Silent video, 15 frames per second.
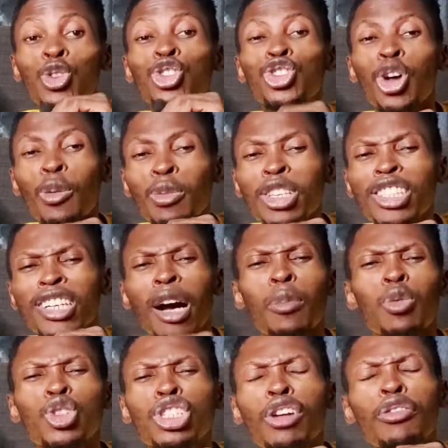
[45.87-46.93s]
une somme qui se
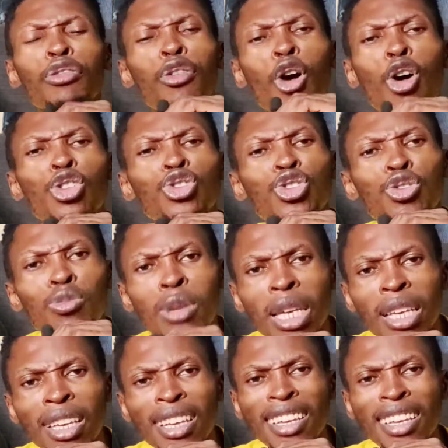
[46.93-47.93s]
rapprochait fort du SMIC